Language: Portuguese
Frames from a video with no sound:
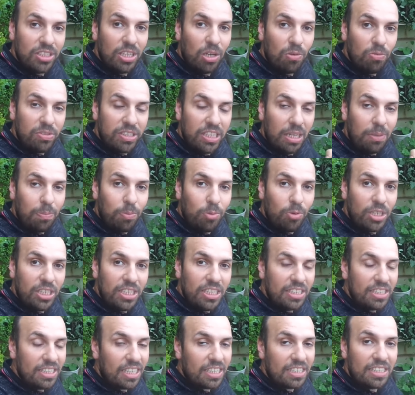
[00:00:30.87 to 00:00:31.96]
não tem
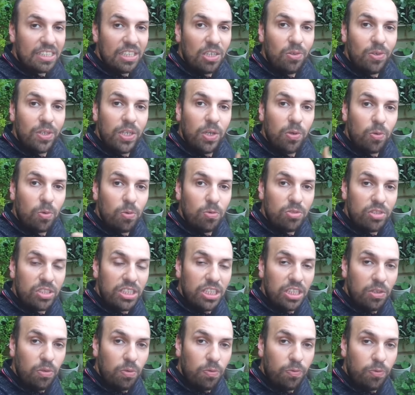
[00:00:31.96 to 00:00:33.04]
polinização, eu não
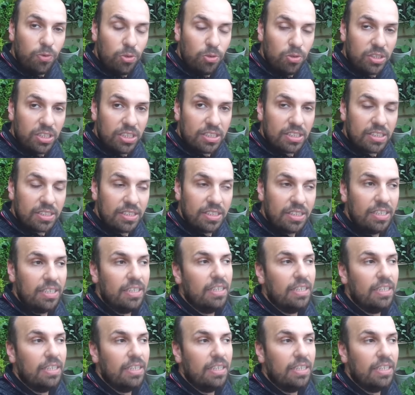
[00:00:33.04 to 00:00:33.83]
consigo frutas.